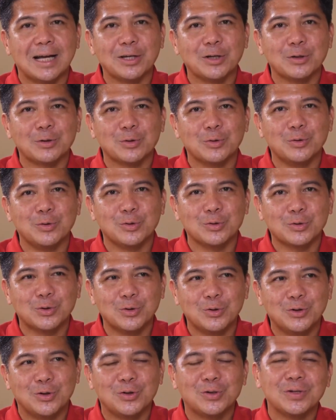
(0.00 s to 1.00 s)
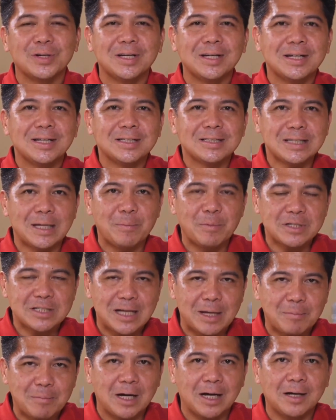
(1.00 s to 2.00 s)
tayo tulong-tulong,
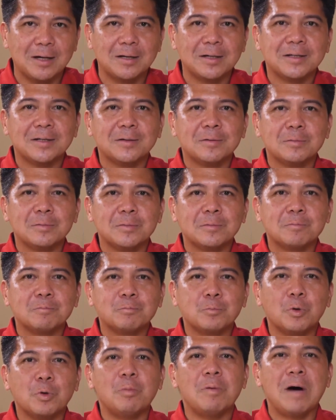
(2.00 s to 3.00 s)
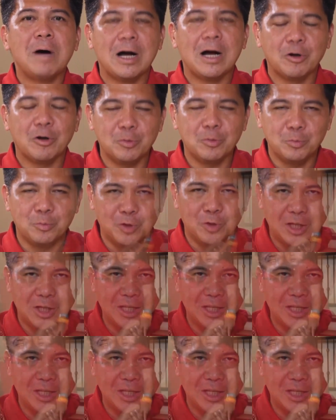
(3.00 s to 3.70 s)
sama-sama, bumangon muli.